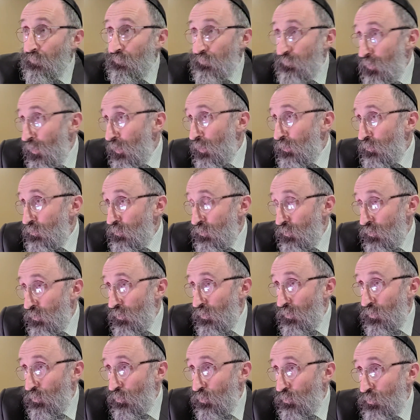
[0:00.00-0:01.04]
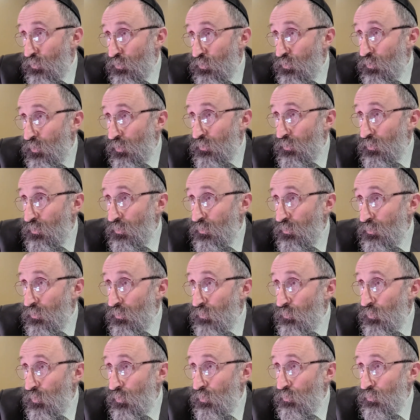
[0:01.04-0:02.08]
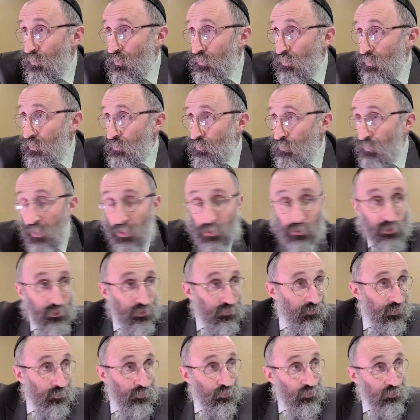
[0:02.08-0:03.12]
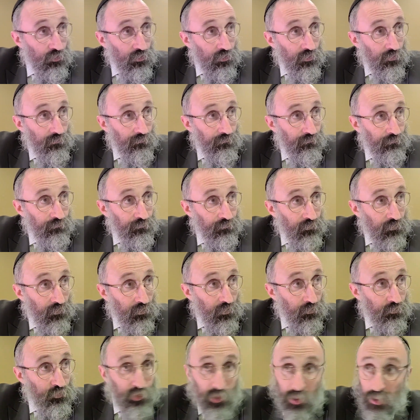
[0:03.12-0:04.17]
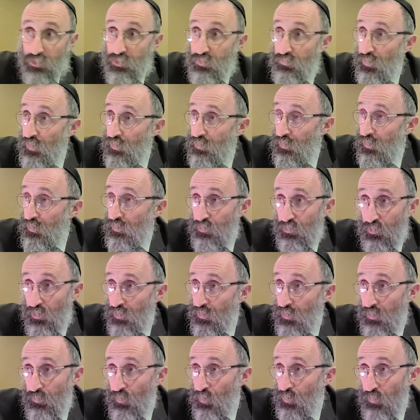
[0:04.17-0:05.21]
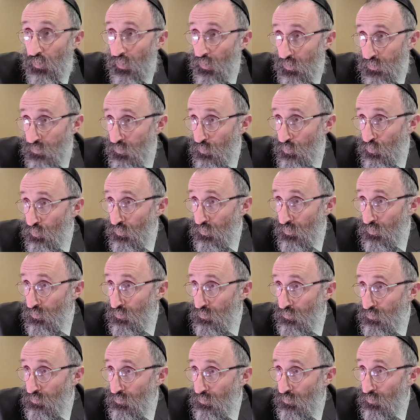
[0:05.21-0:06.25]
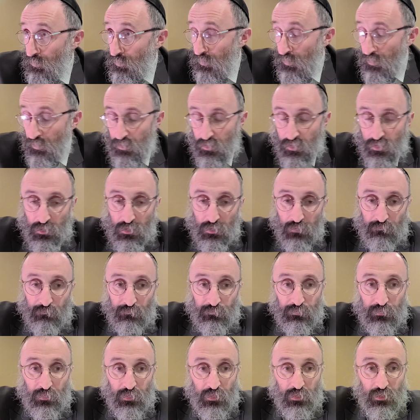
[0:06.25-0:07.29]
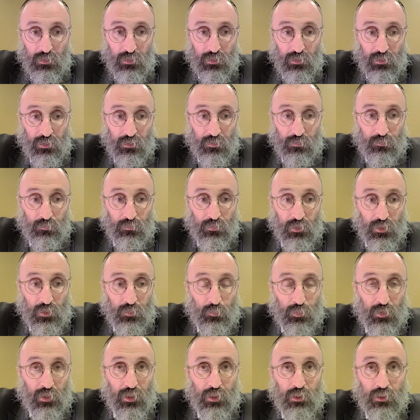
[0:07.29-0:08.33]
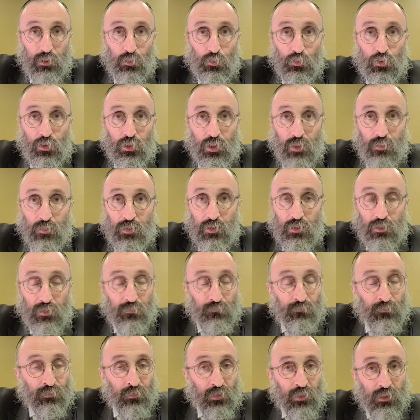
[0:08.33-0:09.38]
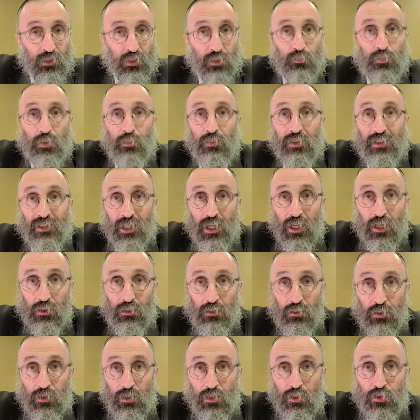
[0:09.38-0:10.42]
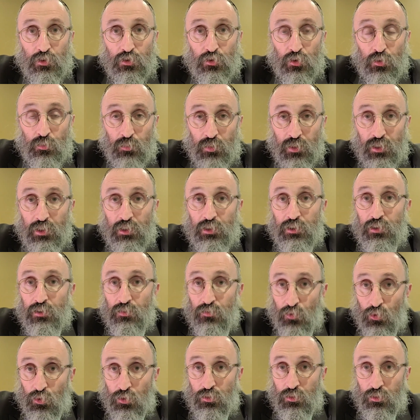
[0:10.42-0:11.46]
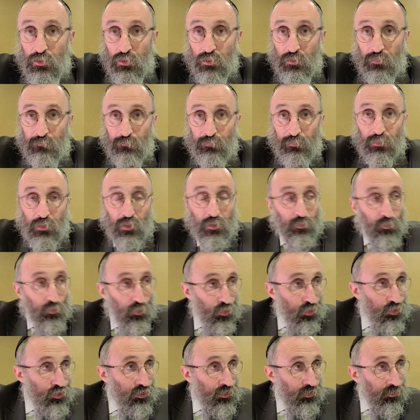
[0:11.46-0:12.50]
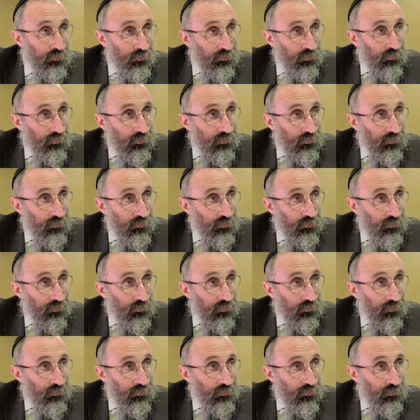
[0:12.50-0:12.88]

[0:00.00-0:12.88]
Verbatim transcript: некоторые религиозные страны имеют мало свобод. Все светские страны имеют мало свобод. И, и поэтому Ребе напоминал, что мы сегодня можем